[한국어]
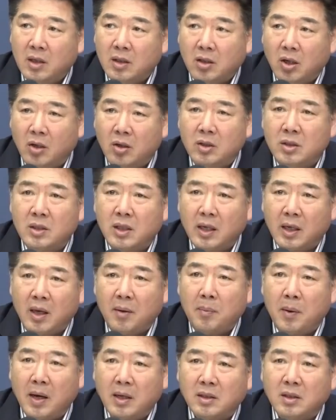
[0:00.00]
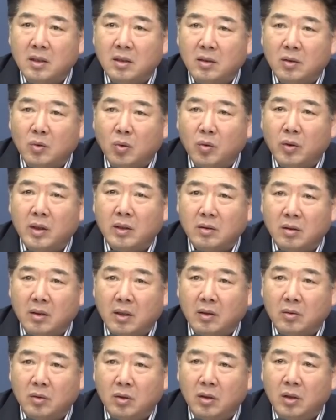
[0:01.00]
전쟁의 방식을
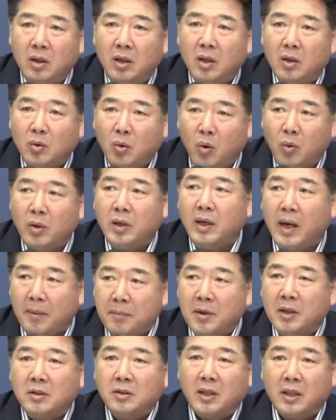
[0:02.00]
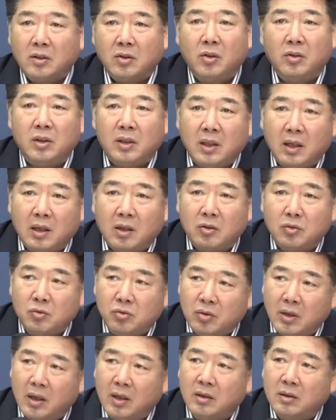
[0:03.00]
통해서라도 통일하면 그게 선이다라고
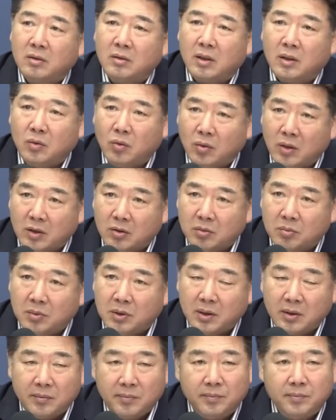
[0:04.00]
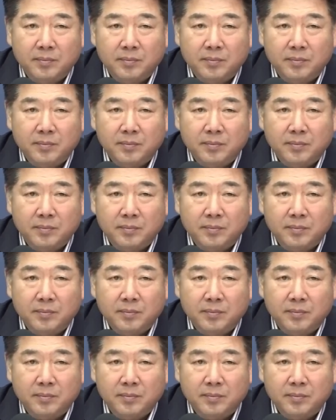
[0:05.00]
주장하는 것과 똑같습니다.